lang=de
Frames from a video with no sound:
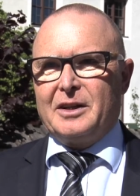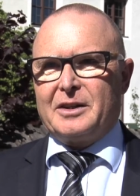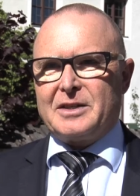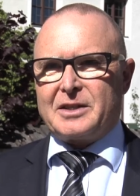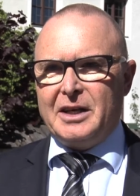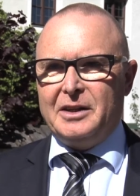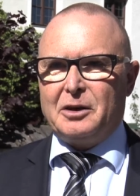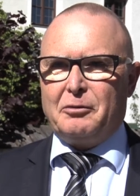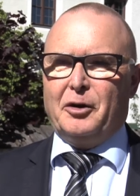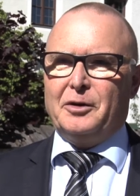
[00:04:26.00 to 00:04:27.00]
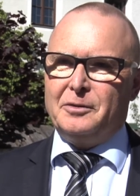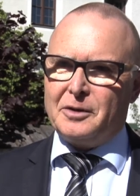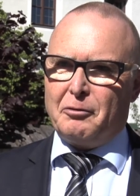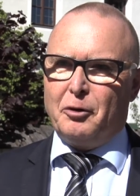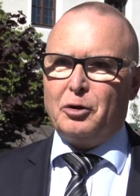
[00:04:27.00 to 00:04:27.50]
dass Kinder von
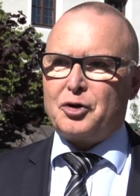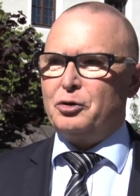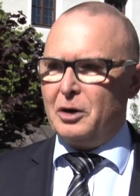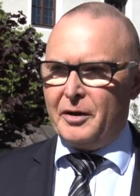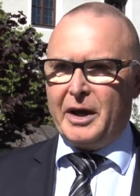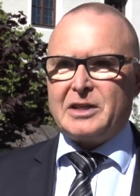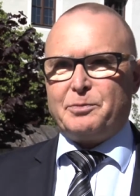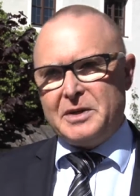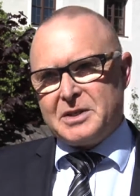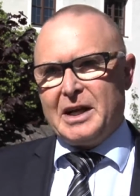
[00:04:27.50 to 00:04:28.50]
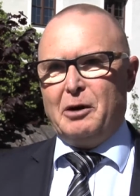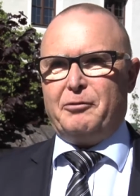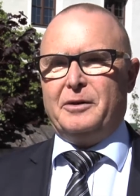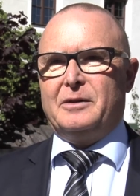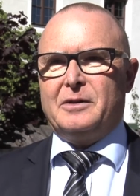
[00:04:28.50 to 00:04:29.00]
der Volksschule wie jetzt bis
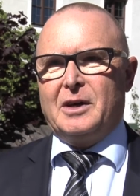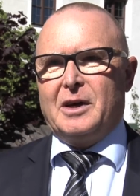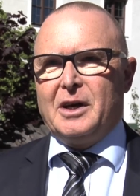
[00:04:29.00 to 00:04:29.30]
hinauf in,